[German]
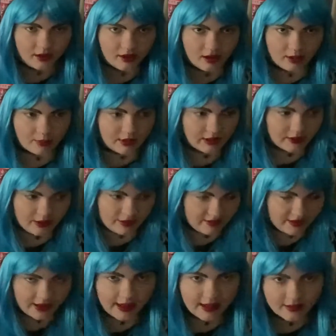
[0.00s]
Aber
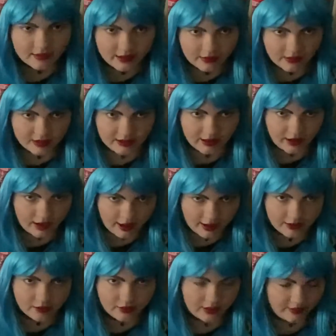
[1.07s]
das reden die sich dann
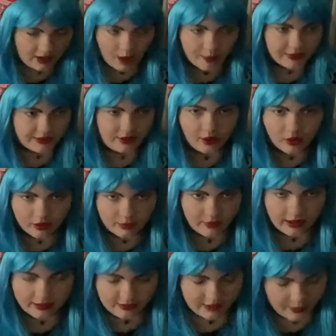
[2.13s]
ein. Das habe ich auch
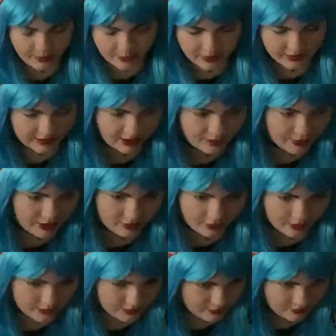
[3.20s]
gemacht. Ich habe immer gedacht, mein
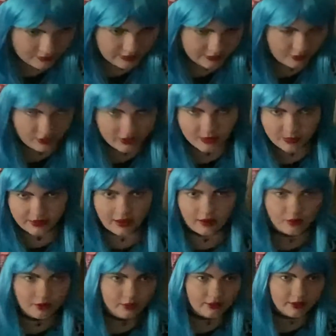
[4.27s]
Gott, wenn die Leute mich
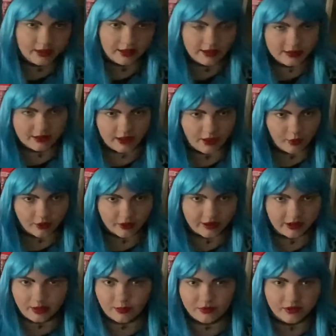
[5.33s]
angucken, kriegen die
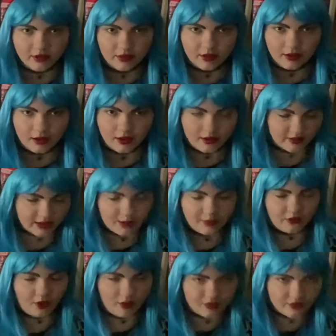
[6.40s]
Augenkrebs. Das gebe
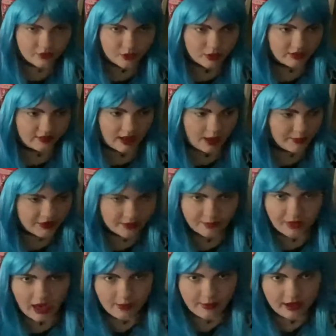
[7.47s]
ich offen zu, das habe ich ein
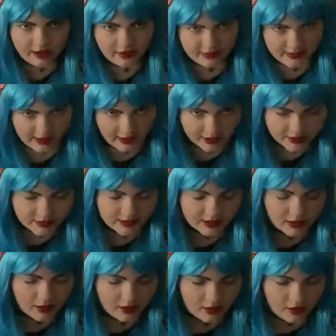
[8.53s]
paar Mal gedacht.
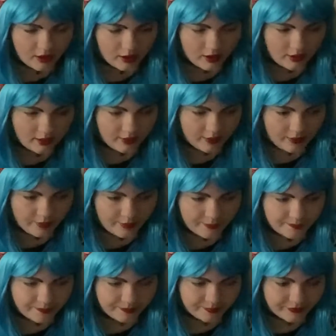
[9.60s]

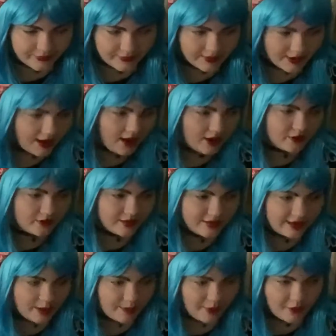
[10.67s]
Ähm, ja, und
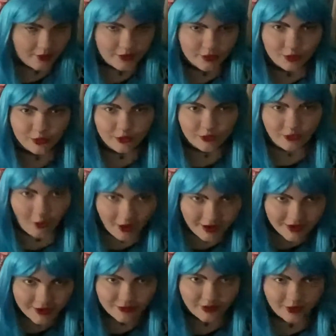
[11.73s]
ich habe auch eine gute
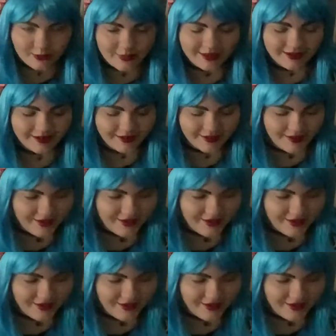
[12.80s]
Freundin von mir,